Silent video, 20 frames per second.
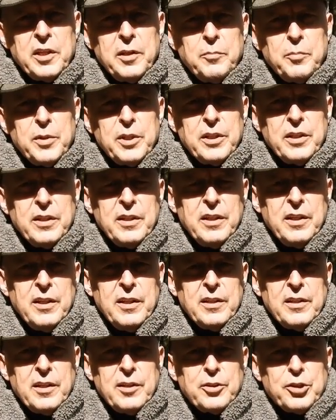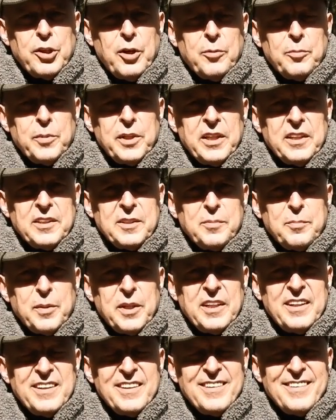gibt, da schauen wir jetzt
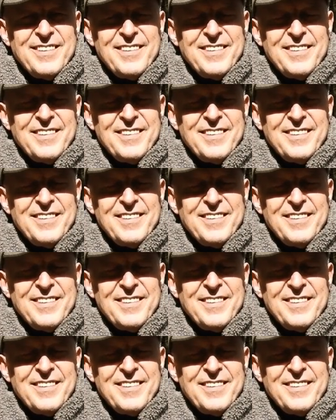mal.